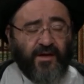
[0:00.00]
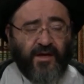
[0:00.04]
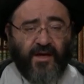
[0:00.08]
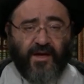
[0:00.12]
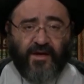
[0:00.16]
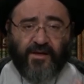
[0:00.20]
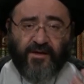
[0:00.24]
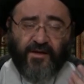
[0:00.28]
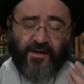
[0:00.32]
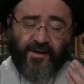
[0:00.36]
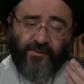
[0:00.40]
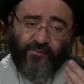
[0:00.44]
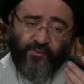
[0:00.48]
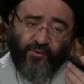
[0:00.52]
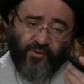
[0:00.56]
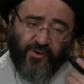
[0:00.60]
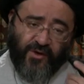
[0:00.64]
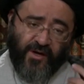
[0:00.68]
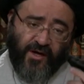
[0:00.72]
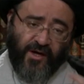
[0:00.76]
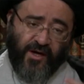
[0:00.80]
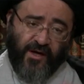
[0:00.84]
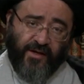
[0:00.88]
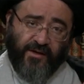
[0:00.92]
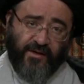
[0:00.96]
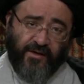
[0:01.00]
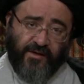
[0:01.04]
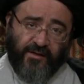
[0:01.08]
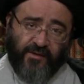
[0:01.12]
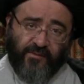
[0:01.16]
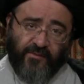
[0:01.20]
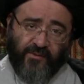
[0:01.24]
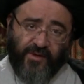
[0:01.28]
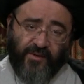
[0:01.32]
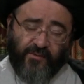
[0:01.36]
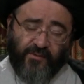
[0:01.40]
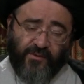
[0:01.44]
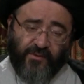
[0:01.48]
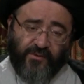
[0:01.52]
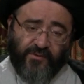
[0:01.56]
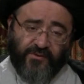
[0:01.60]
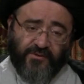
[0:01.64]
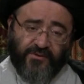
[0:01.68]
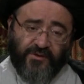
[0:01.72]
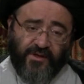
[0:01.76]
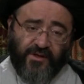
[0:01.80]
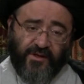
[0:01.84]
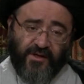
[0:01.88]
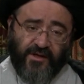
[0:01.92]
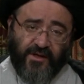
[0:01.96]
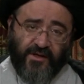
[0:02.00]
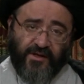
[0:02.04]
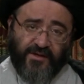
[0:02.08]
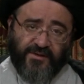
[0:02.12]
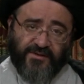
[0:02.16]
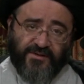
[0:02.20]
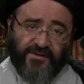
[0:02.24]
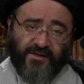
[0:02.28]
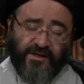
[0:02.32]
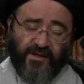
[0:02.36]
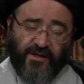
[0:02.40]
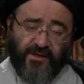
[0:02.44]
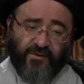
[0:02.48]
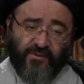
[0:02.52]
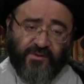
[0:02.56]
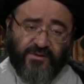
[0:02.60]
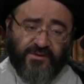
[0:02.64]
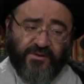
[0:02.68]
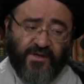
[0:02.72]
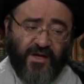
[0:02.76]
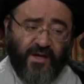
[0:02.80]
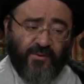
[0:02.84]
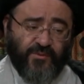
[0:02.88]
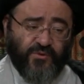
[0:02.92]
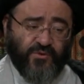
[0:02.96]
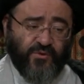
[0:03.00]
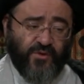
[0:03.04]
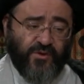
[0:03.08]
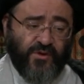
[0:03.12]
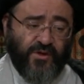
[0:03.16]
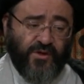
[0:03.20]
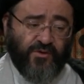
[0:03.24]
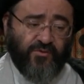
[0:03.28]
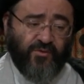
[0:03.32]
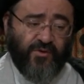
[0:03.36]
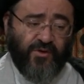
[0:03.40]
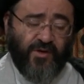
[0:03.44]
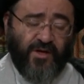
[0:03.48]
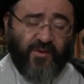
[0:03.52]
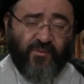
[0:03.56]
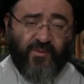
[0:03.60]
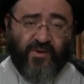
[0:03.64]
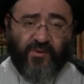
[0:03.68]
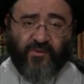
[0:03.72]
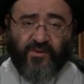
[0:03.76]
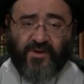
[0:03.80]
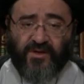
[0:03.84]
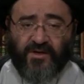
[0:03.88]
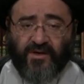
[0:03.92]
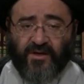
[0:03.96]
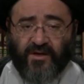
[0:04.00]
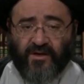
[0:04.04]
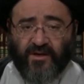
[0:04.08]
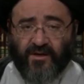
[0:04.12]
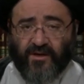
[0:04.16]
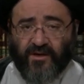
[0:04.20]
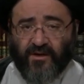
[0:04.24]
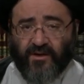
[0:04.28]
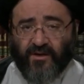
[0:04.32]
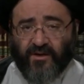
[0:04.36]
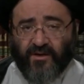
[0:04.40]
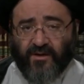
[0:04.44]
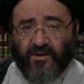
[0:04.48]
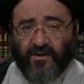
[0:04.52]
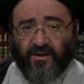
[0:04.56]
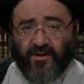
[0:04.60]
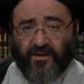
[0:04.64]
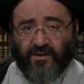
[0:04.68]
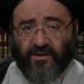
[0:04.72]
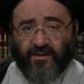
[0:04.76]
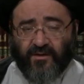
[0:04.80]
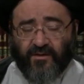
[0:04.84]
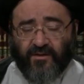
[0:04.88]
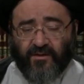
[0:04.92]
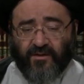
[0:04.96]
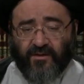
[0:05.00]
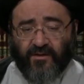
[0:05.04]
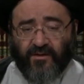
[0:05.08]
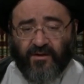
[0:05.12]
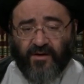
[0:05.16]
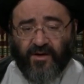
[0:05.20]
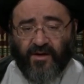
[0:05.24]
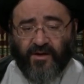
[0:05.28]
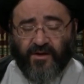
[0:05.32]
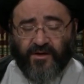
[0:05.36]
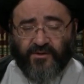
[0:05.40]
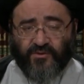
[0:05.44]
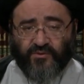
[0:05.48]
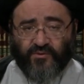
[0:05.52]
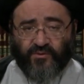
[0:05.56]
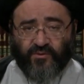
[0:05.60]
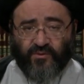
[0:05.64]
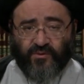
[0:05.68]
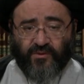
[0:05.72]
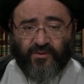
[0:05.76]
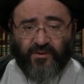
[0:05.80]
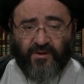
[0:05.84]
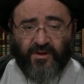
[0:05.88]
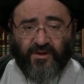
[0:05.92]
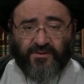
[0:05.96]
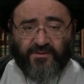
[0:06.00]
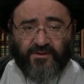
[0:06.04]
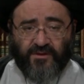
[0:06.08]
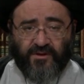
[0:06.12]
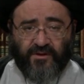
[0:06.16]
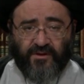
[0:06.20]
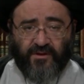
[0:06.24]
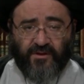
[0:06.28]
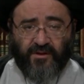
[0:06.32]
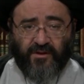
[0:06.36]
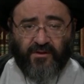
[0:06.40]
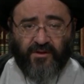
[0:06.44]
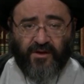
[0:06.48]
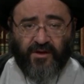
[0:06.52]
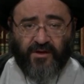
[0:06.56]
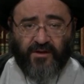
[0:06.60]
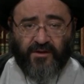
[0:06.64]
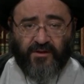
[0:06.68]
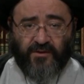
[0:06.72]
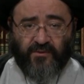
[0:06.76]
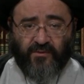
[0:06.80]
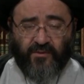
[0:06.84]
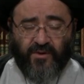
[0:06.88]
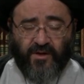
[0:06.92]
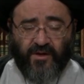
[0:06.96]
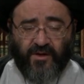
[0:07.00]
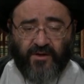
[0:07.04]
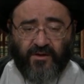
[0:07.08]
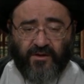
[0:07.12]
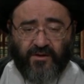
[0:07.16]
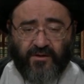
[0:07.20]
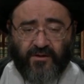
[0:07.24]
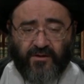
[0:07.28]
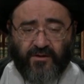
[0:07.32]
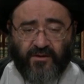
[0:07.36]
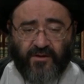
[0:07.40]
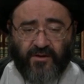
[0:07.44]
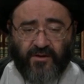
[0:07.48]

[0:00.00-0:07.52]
لأن البكاء على الإمام الحسين عليه الصلاة والسلام سنة نبوية رسول الله صلى الله عليه وآله